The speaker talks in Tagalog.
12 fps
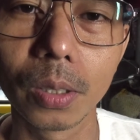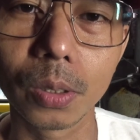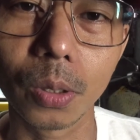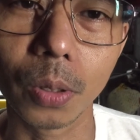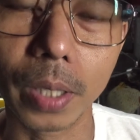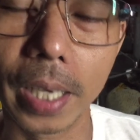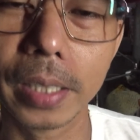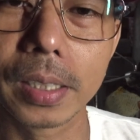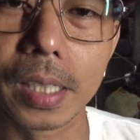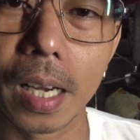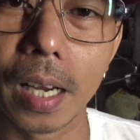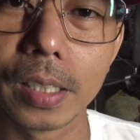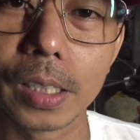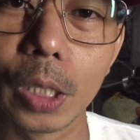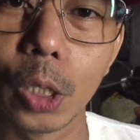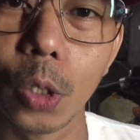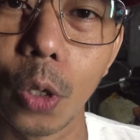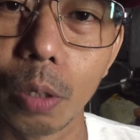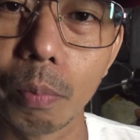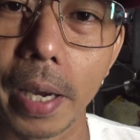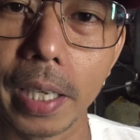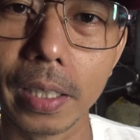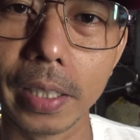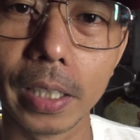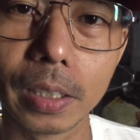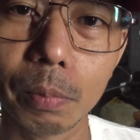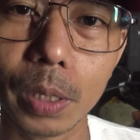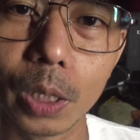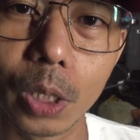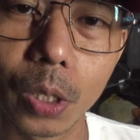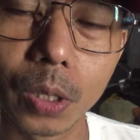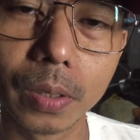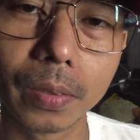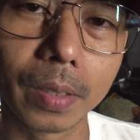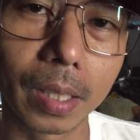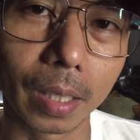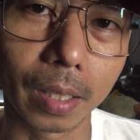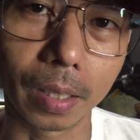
So guys, uh, see you on my next video.